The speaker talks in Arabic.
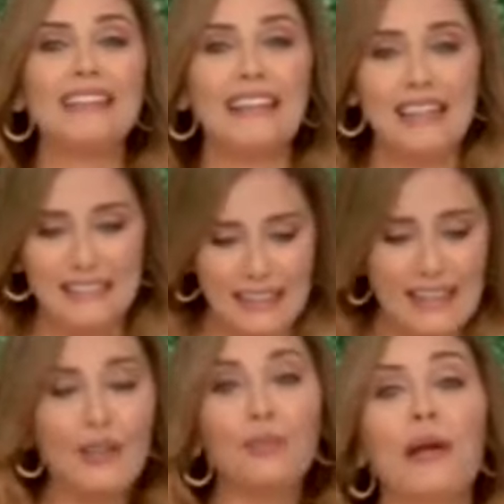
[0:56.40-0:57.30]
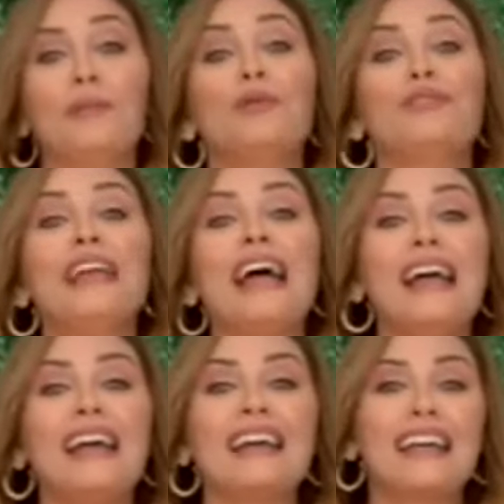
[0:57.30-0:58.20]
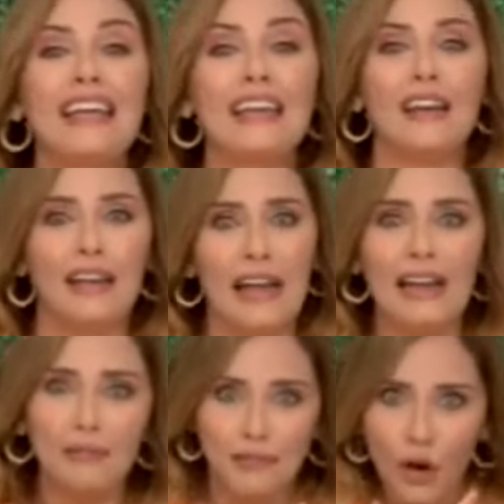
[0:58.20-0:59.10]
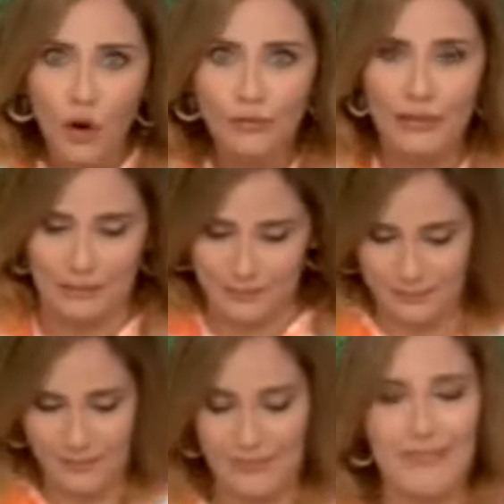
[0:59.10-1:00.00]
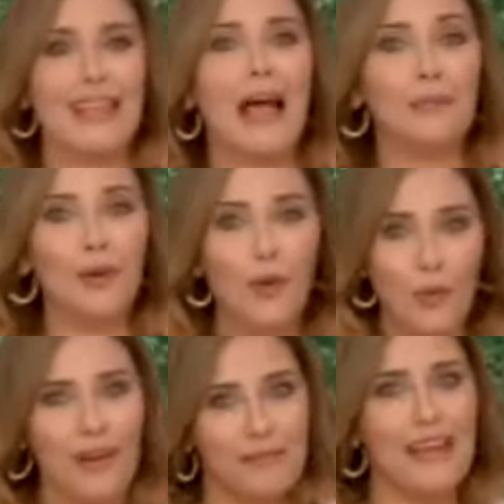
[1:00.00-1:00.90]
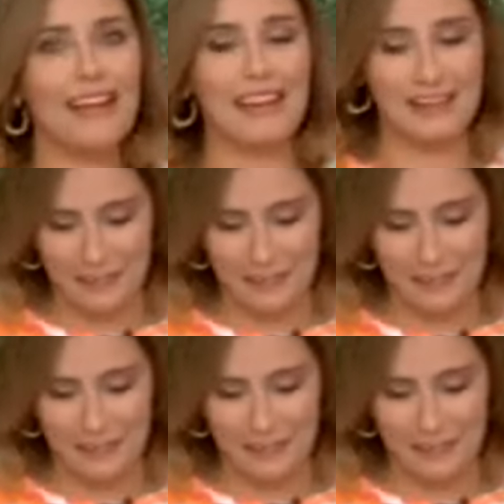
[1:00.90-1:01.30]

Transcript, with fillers: الكيك دي اللي كانوا بيعملوا فيها كيك احنا هنعمل فيها كفته بس هعمل لكم مره فيها كيك